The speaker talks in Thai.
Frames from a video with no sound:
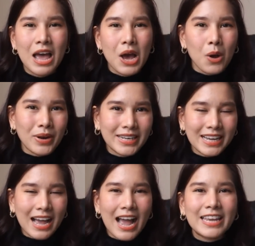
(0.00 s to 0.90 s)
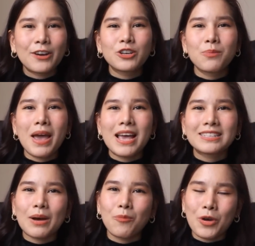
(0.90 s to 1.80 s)
วันนี้ค่ะ Economist
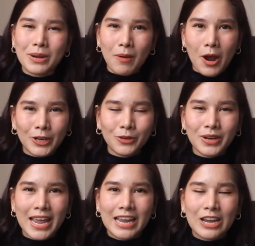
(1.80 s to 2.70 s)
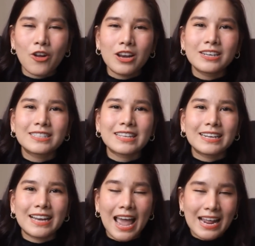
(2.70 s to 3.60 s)
กับ Workpoint Today ก็เลยจะ
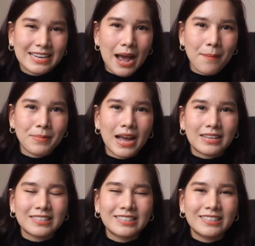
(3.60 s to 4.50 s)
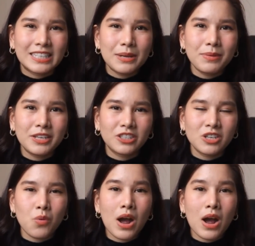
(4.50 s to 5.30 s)
แนะนำหนังสือที่มีชื่อว่า